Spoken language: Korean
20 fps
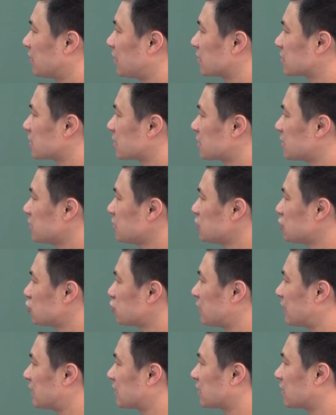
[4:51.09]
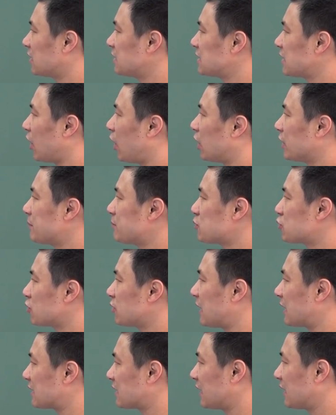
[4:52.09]
여기서 큰 수라는 건 이제 어림수를
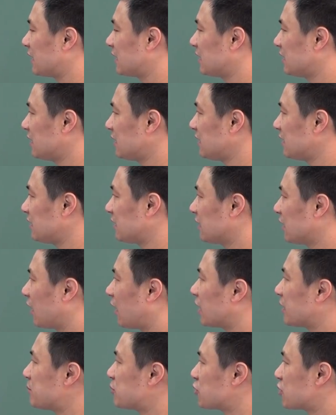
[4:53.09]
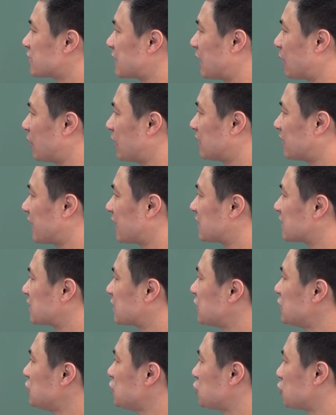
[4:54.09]
나타내는, 어림수를 사용할 때 그
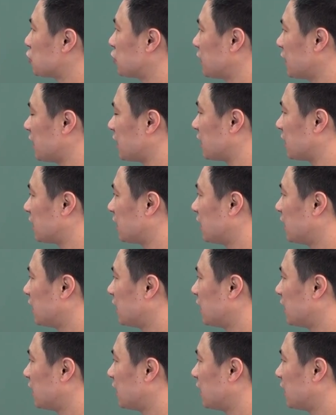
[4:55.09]
큰 수는